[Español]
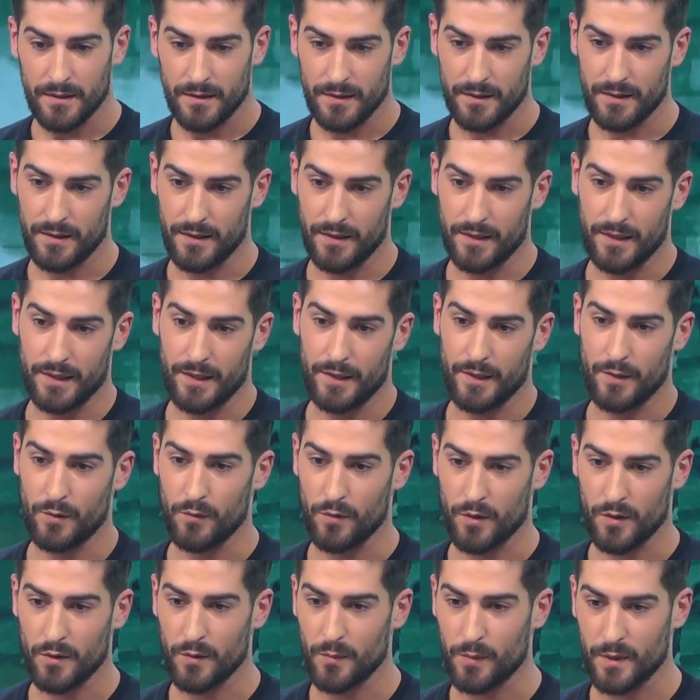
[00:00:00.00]
y
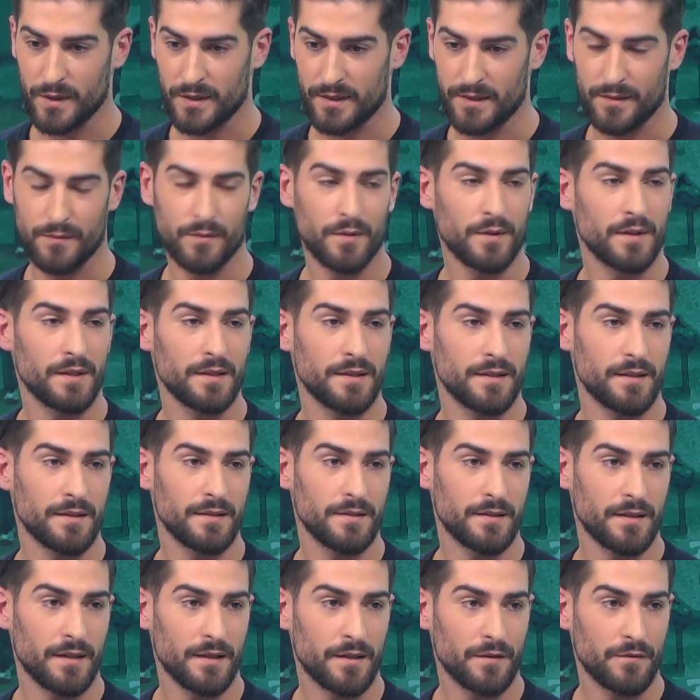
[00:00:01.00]
luego pues tenemos que
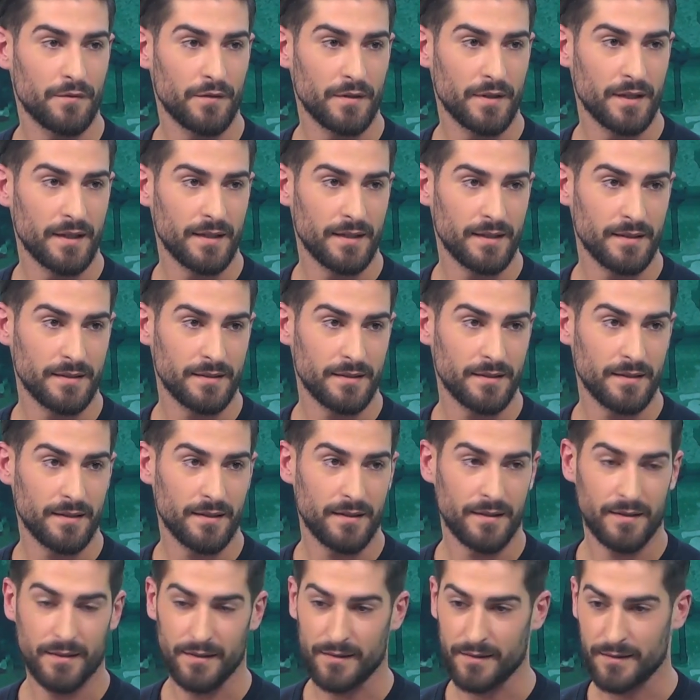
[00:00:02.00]
intentar fuera de
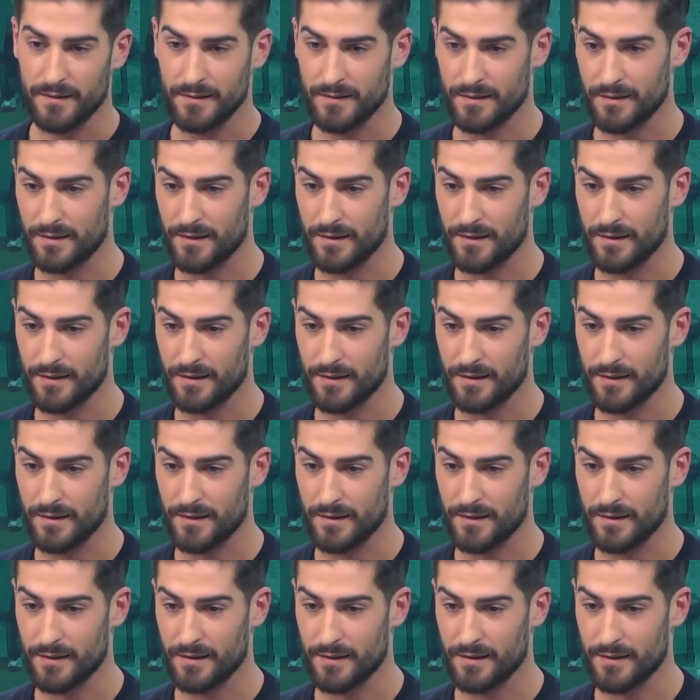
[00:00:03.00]
casa